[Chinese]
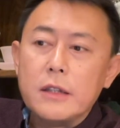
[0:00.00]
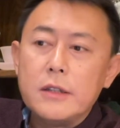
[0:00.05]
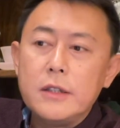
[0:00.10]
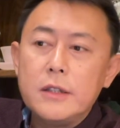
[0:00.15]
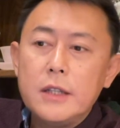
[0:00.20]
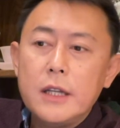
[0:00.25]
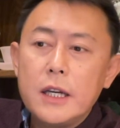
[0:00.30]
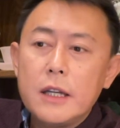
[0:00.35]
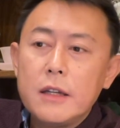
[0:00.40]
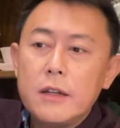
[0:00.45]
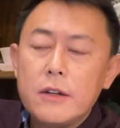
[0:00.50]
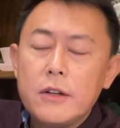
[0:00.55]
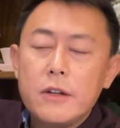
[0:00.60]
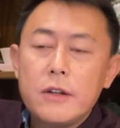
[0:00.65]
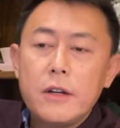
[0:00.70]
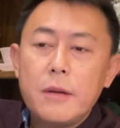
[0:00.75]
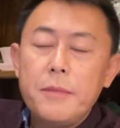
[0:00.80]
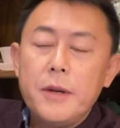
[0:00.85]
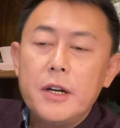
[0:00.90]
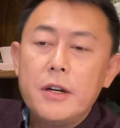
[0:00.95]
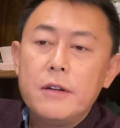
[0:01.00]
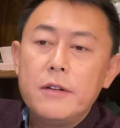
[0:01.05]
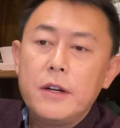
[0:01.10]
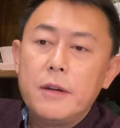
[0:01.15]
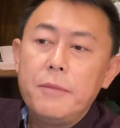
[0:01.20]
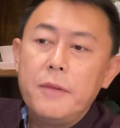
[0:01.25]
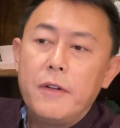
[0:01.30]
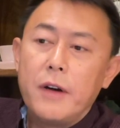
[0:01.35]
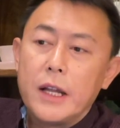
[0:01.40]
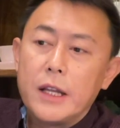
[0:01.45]
今天人民
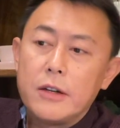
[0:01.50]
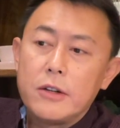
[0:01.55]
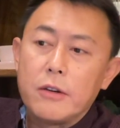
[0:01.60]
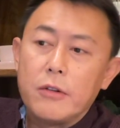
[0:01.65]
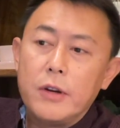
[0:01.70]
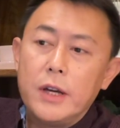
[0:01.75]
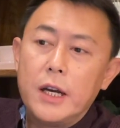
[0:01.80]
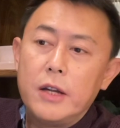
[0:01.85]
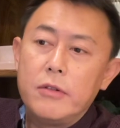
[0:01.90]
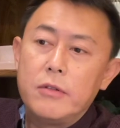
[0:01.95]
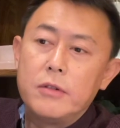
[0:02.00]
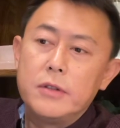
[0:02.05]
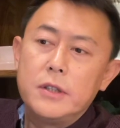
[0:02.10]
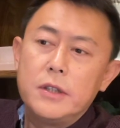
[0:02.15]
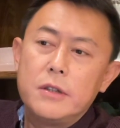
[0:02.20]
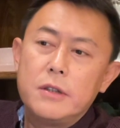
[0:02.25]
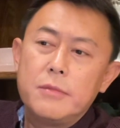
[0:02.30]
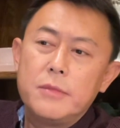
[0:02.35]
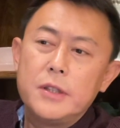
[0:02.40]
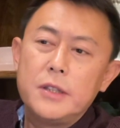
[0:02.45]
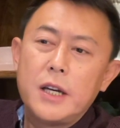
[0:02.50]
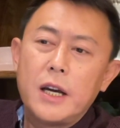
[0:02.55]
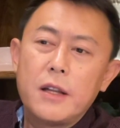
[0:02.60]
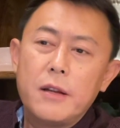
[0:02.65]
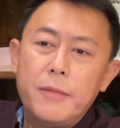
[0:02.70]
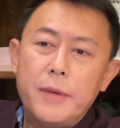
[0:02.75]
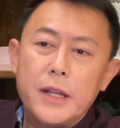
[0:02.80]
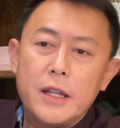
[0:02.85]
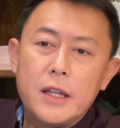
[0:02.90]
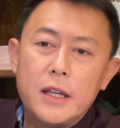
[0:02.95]
人民网的首页就是什么江
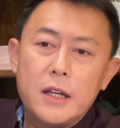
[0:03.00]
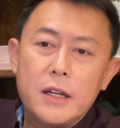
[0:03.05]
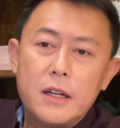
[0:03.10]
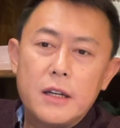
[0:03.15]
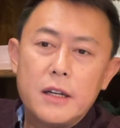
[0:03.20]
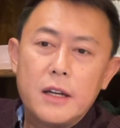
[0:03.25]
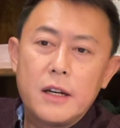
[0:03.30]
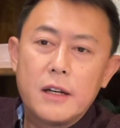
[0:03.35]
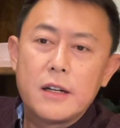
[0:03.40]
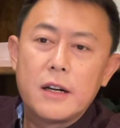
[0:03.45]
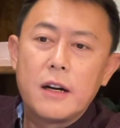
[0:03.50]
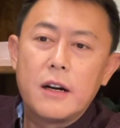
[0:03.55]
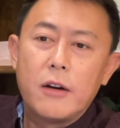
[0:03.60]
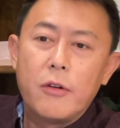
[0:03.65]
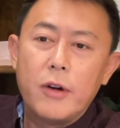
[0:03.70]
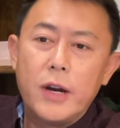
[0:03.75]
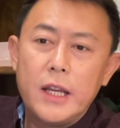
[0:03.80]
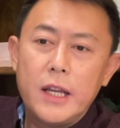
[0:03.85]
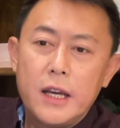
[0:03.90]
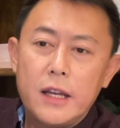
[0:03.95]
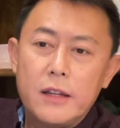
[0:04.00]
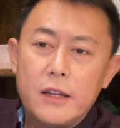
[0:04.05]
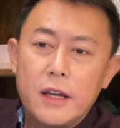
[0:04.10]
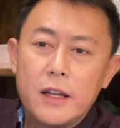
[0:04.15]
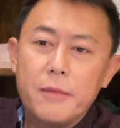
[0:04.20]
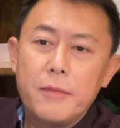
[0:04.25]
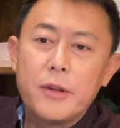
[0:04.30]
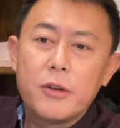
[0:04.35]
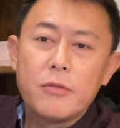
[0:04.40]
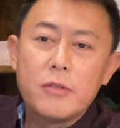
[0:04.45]
泽民的这个事儿，怀念江
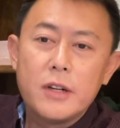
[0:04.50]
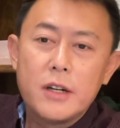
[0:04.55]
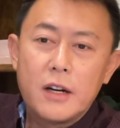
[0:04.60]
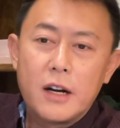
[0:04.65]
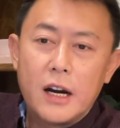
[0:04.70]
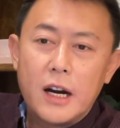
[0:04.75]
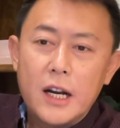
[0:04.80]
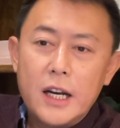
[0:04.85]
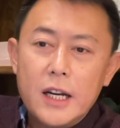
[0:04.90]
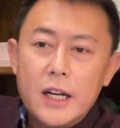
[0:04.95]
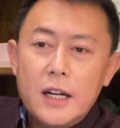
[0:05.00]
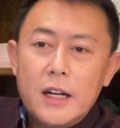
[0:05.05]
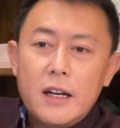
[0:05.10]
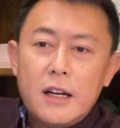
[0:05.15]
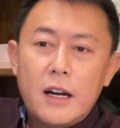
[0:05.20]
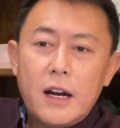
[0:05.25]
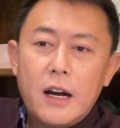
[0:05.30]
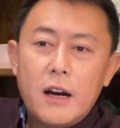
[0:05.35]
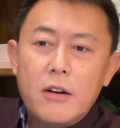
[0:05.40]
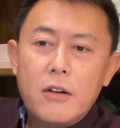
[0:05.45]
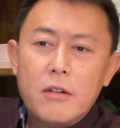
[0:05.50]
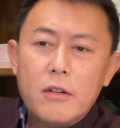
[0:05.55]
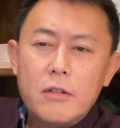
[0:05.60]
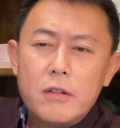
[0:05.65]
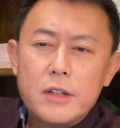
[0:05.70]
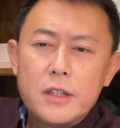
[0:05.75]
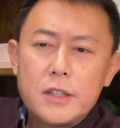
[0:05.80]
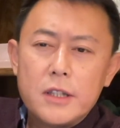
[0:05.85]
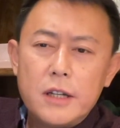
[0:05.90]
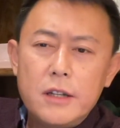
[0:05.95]
泽民同志，然
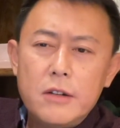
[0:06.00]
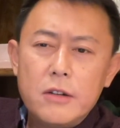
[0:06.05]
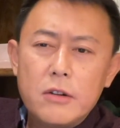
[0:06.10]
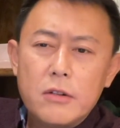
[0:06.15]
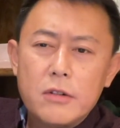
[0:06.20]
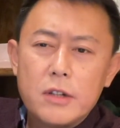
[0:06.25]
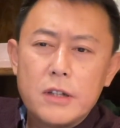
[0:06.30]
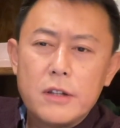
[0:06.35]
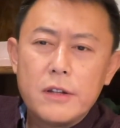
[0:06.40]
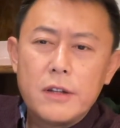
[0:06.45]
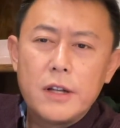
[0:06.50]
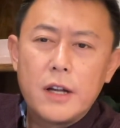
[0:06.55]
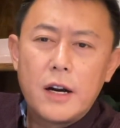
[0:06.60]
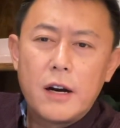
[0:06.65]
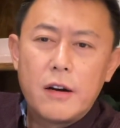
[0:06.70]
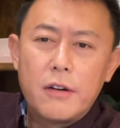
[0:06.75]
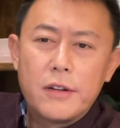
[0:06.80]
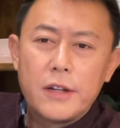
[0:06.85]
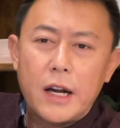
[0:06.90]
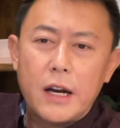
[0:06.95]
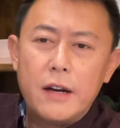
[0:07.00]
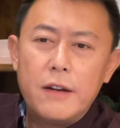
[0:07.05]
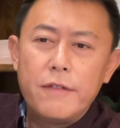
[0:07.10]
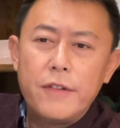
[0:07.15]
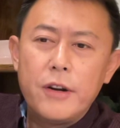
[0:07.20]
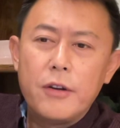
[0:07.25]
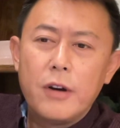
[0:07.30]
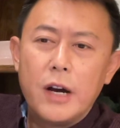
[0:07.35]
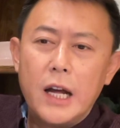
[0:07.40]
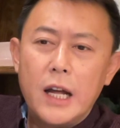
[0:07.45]
后神舟十四号载人
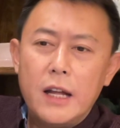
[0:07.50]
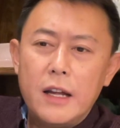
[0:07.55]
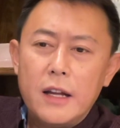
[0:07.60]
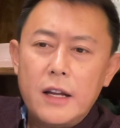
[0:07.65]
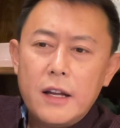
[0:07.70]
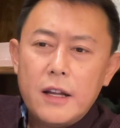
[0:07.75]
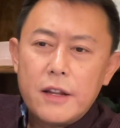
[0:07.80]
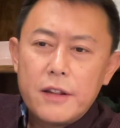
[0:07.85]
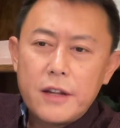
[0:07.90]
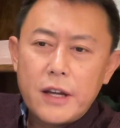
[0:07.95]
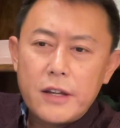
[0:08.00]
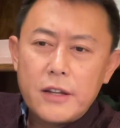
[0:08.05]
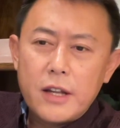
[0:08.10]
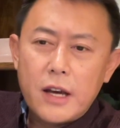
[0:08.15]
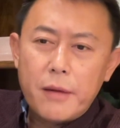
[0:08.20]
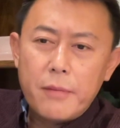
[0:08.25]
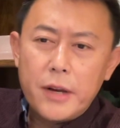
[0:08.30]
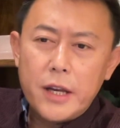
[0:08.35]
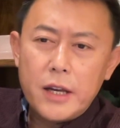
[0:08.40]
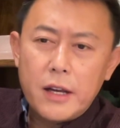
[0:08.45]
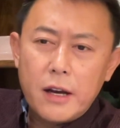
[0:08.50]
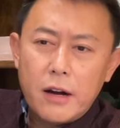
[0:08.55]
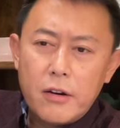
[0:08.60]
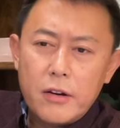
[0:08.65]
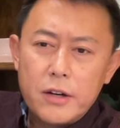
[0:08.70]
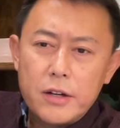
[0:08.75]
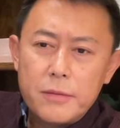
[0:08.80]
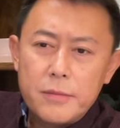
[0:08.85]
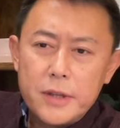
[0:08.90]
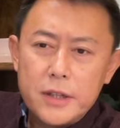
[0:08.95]
飞船，在下边一
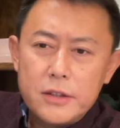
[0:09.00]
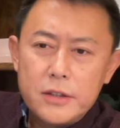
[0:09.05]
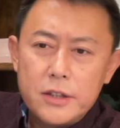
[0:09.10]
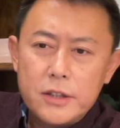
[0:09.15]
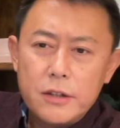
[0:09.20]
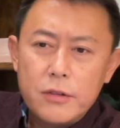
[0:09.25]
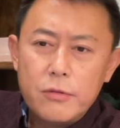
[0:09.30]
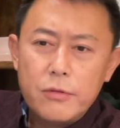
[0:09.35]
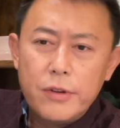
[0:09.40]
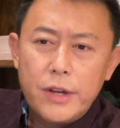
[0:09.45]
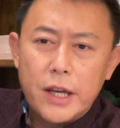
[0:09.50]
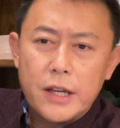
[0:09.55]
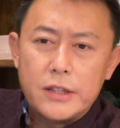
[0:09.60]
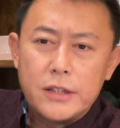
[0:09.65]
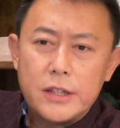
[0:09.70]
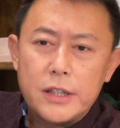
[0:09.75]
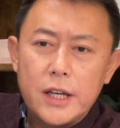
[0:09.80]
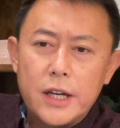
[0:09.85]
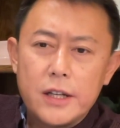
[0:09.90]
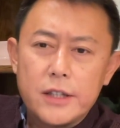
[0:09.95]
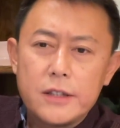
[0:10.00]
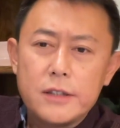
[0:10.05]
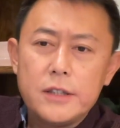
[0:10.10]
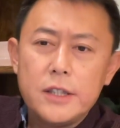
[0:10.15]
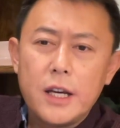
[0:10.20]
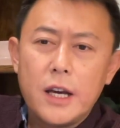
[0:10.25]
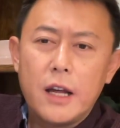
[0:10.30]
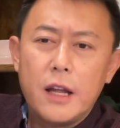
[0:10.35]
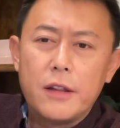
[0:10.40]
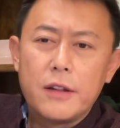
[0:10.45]
条什么轻工业企业实
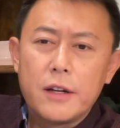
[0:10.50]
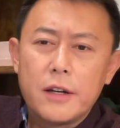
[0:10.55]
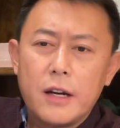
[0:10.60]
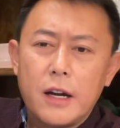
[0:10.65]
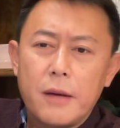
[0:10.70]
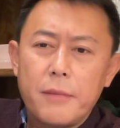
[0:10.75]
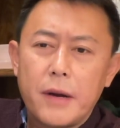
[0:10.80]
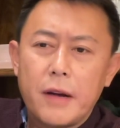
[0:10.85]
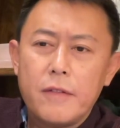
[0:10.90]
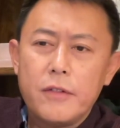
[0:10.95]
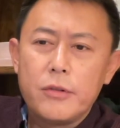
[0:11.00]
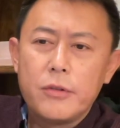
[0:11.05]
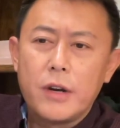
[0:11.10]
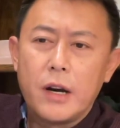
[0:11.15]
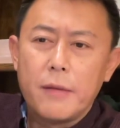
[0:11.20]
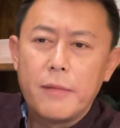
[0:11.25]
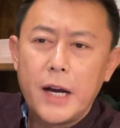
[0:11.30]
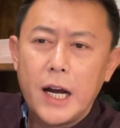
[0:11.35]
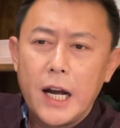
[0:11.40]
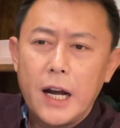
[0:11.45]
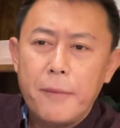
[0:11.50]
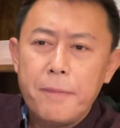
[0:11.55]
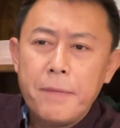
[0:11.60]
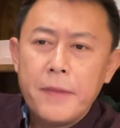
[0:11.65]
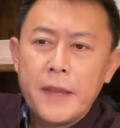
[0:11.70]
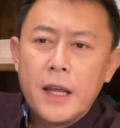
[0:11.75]
现增长百分之九点八。